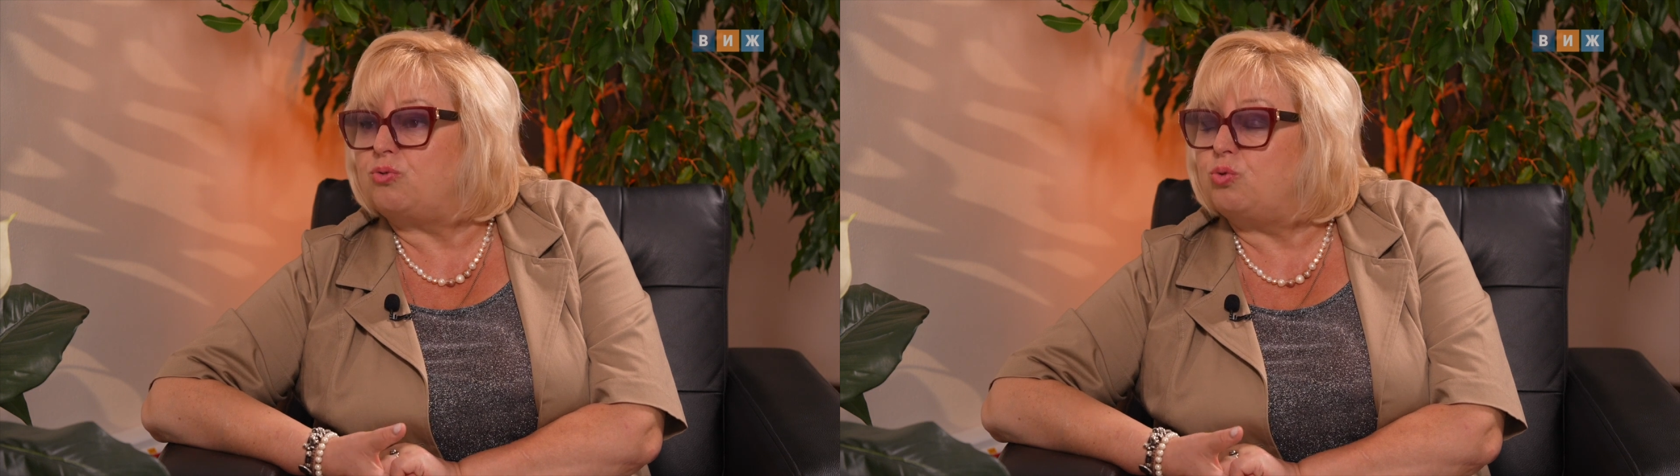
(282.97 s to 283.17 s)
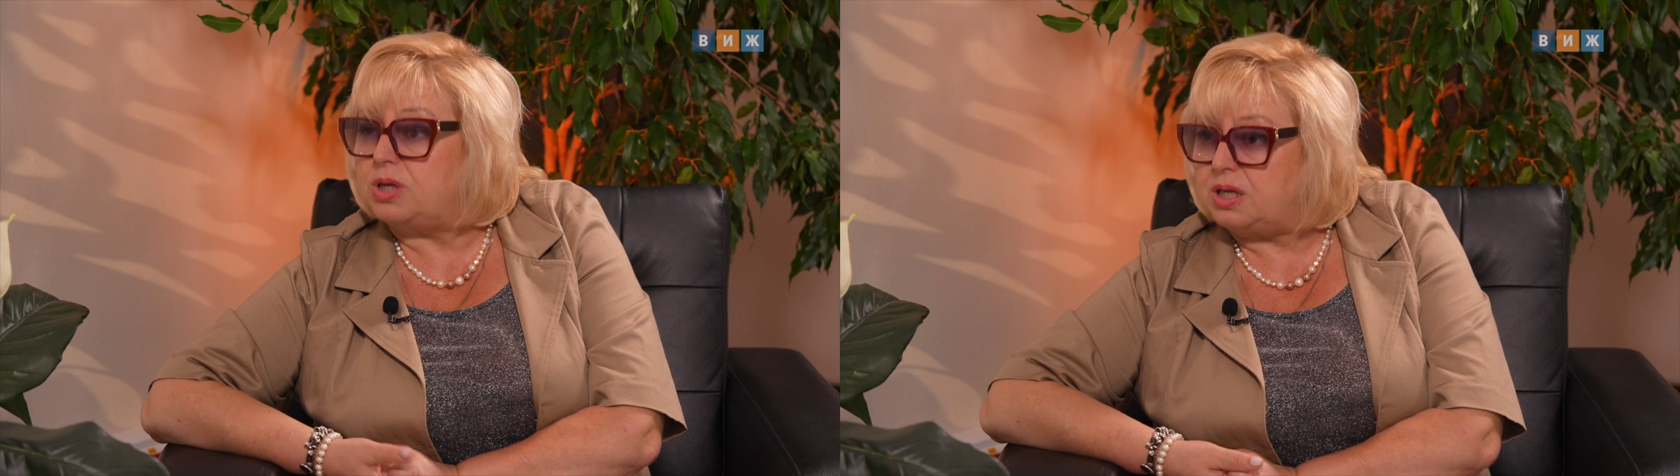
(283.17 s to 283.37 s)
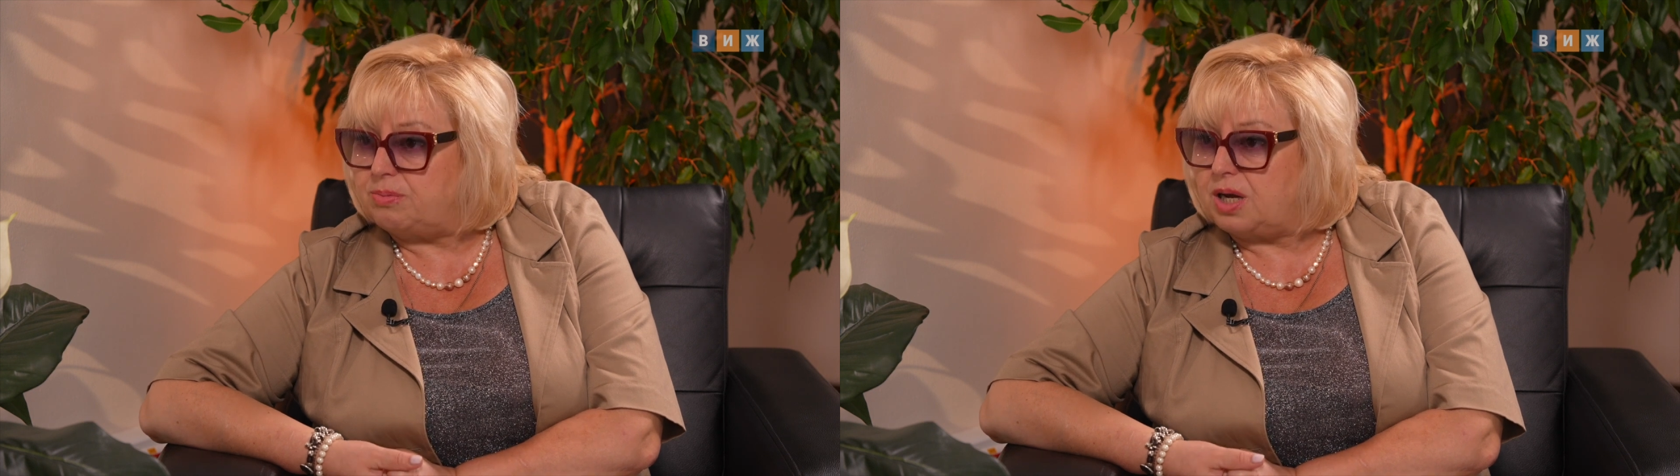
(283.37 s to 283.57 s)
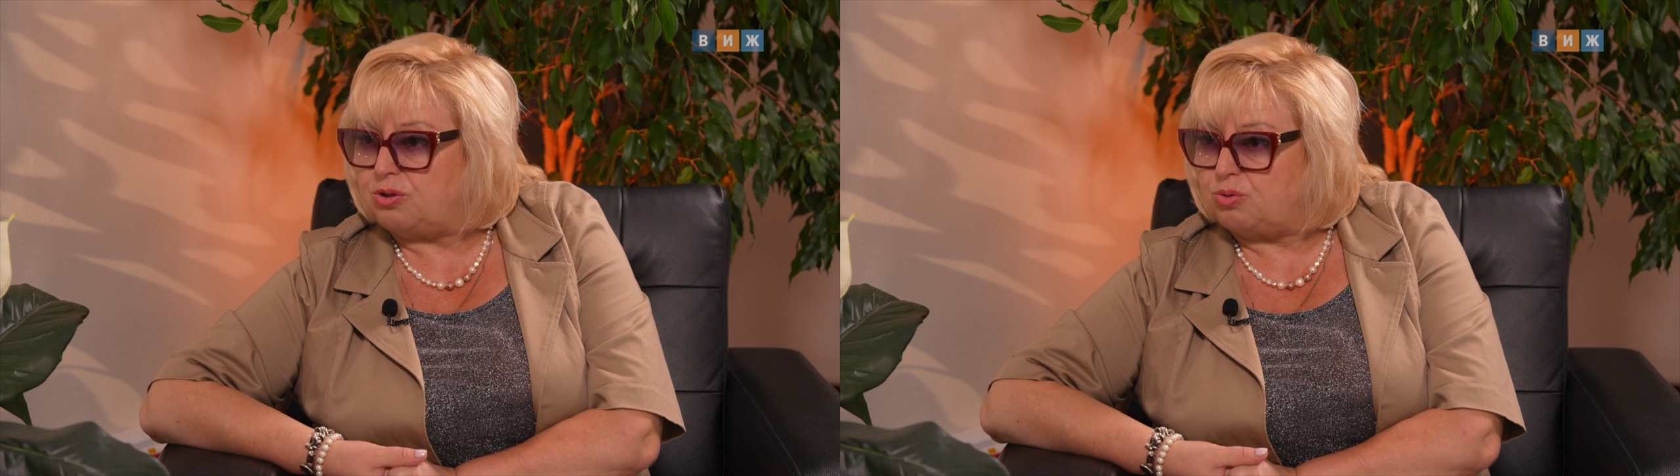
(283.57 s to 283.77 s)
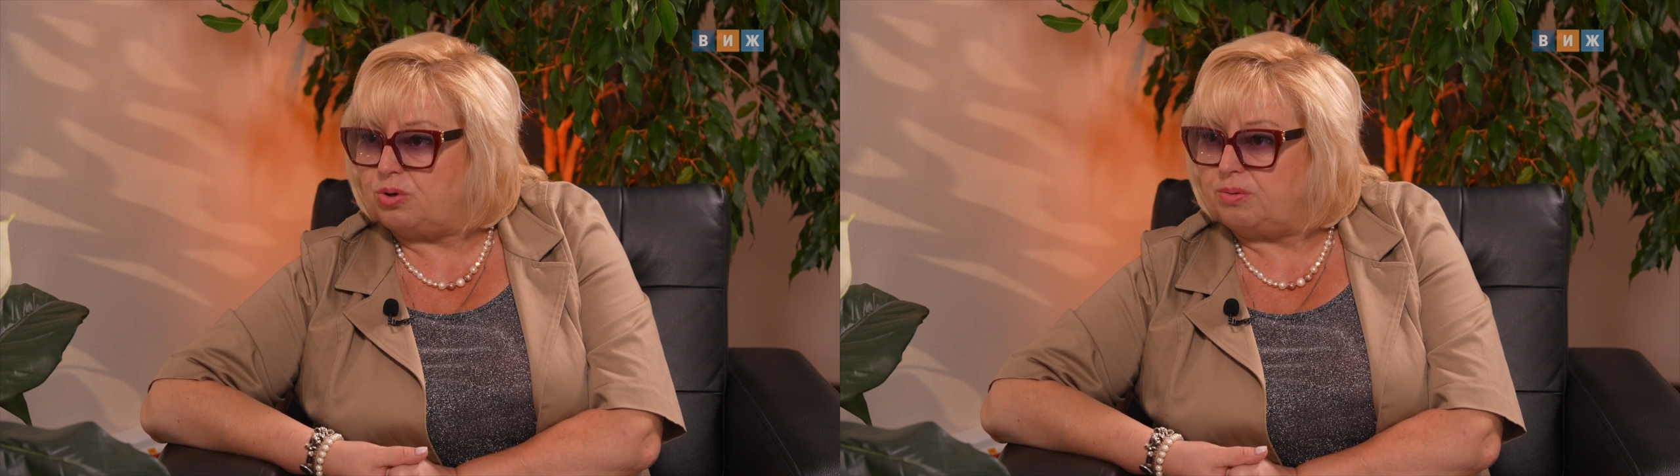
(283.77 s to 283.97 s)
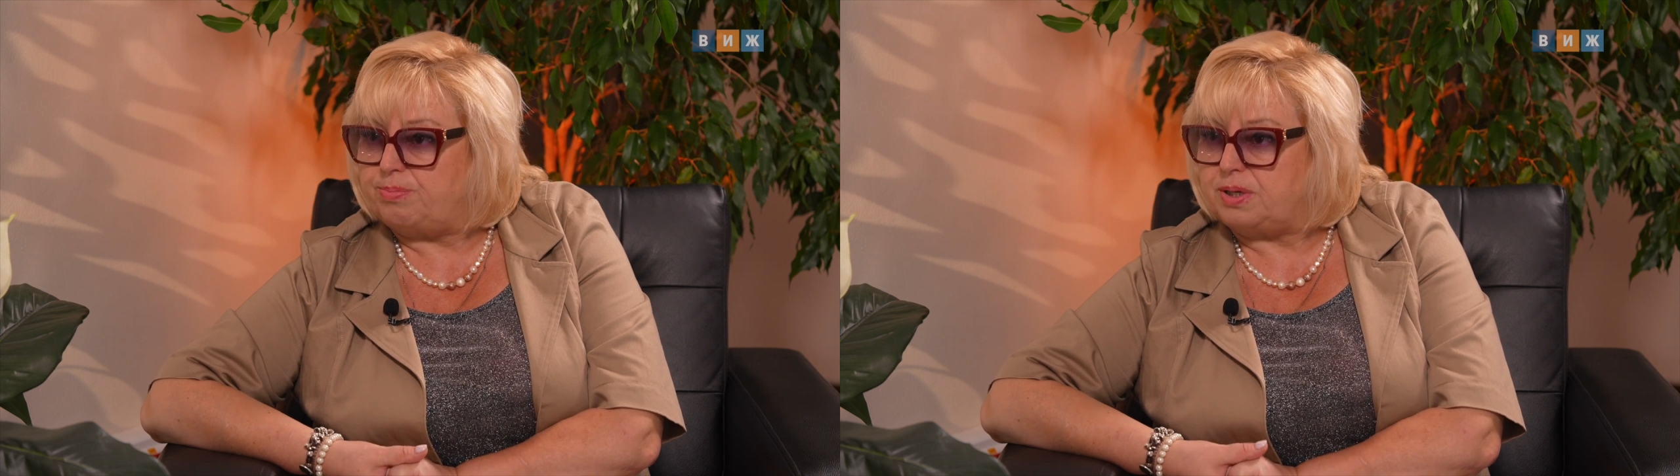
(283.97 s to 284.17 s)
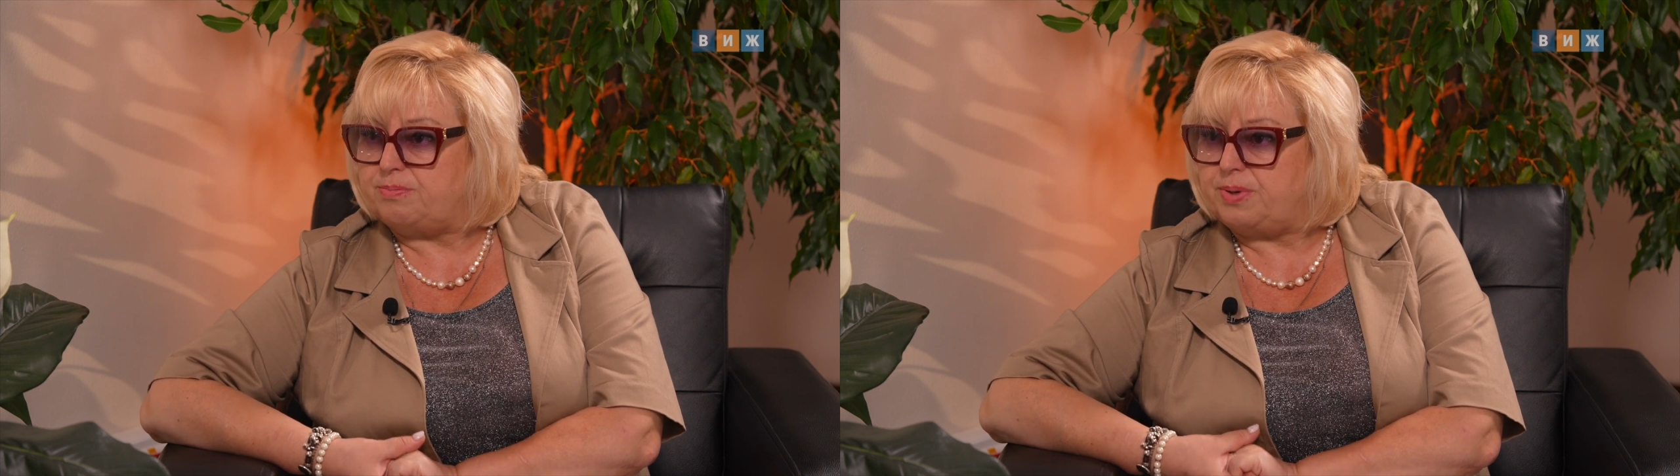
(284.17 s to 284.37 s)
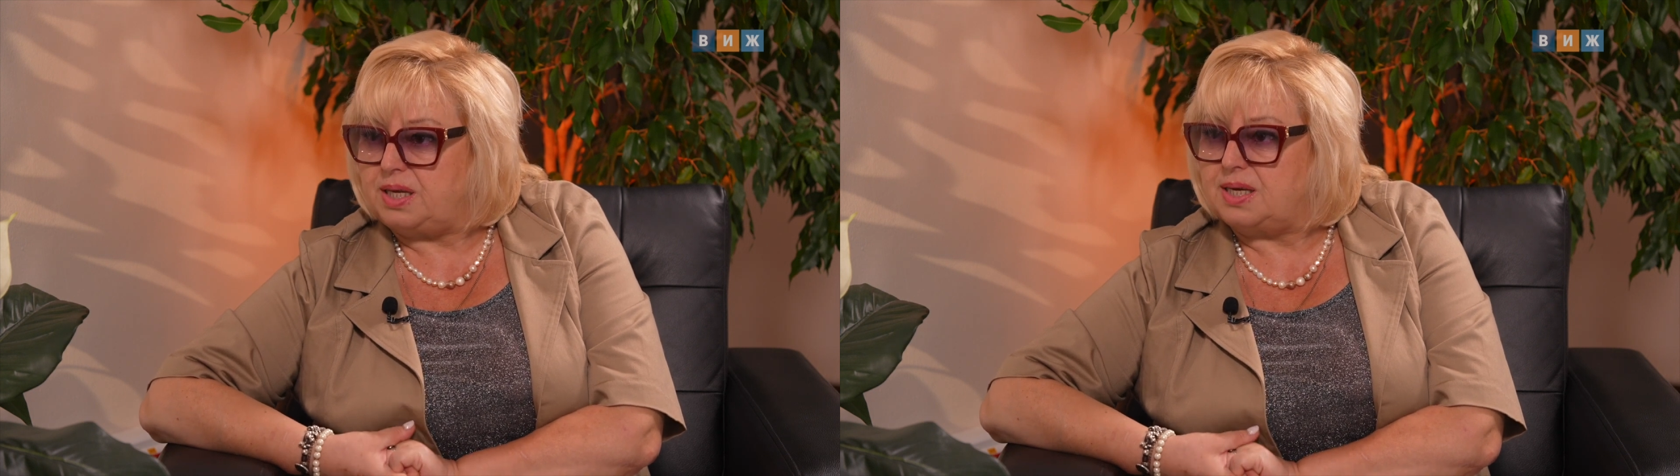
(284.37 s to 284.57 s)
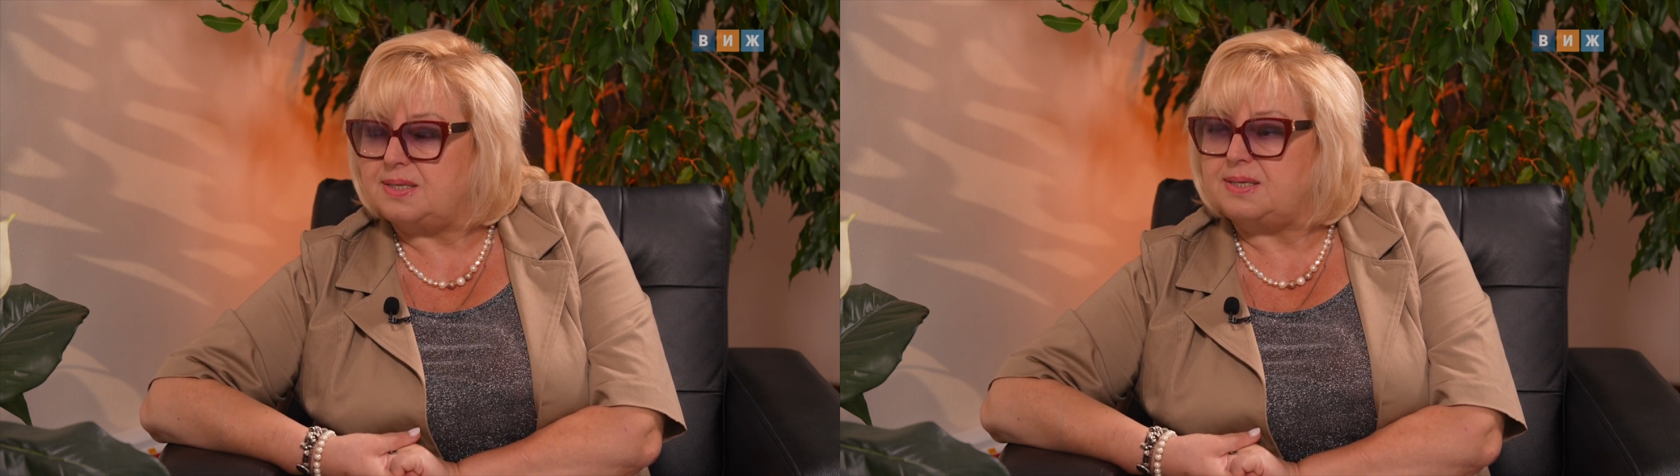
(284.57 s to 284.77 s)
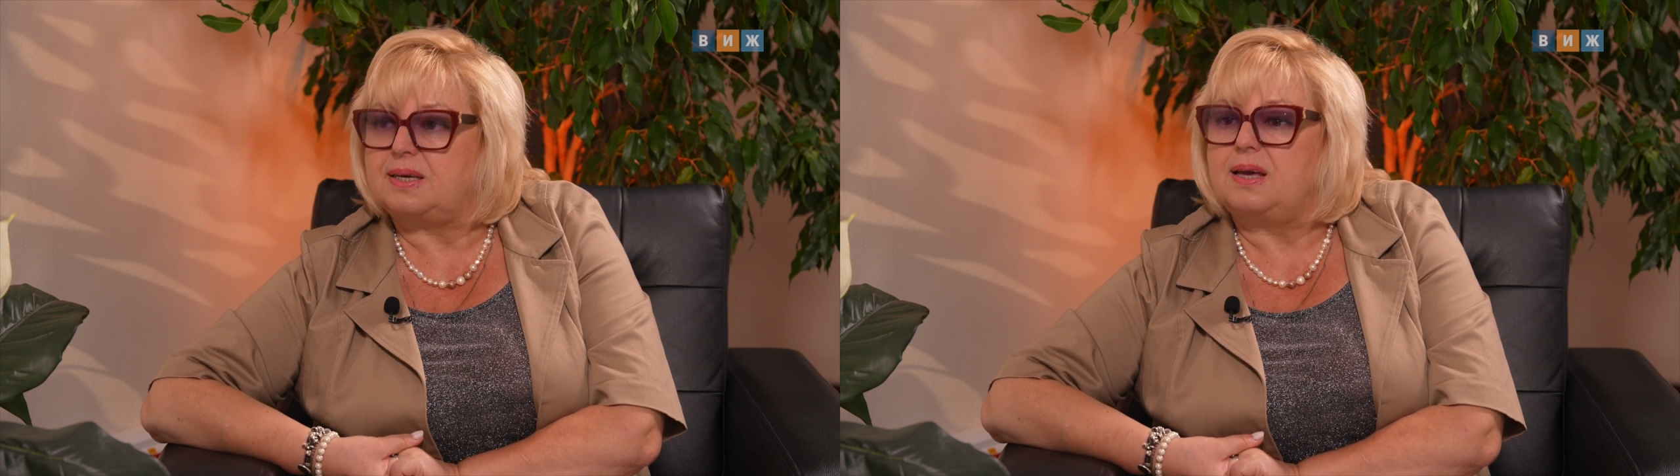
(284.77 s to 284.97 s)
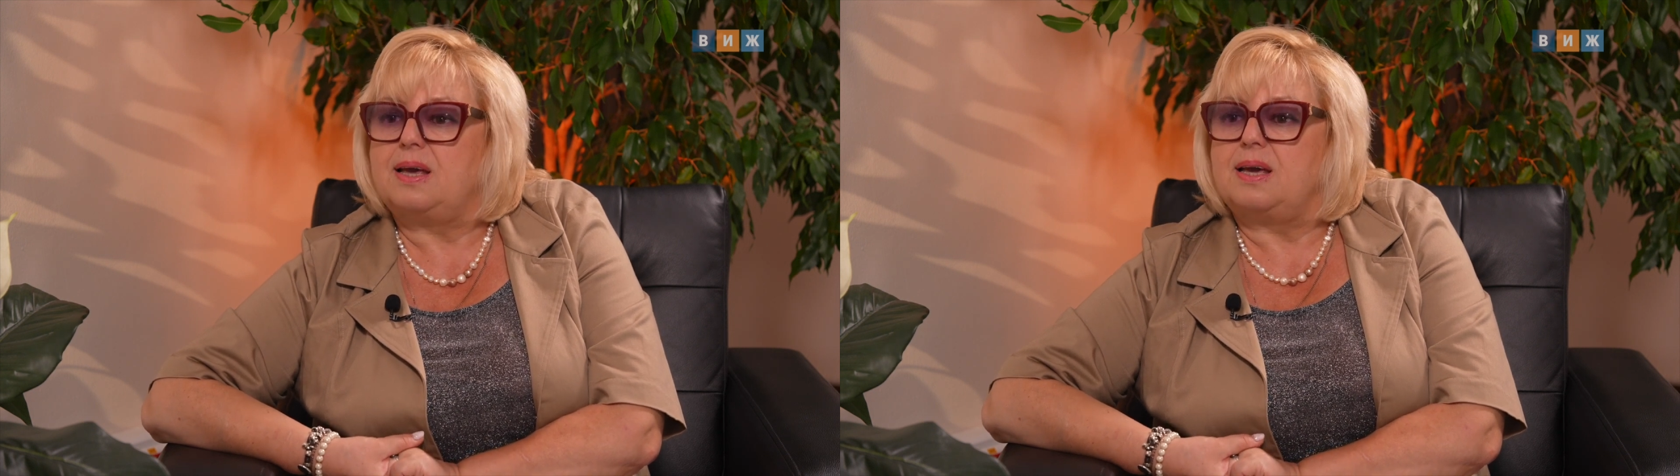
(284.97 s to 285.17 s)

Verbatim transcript: внутренним контролем предприятия.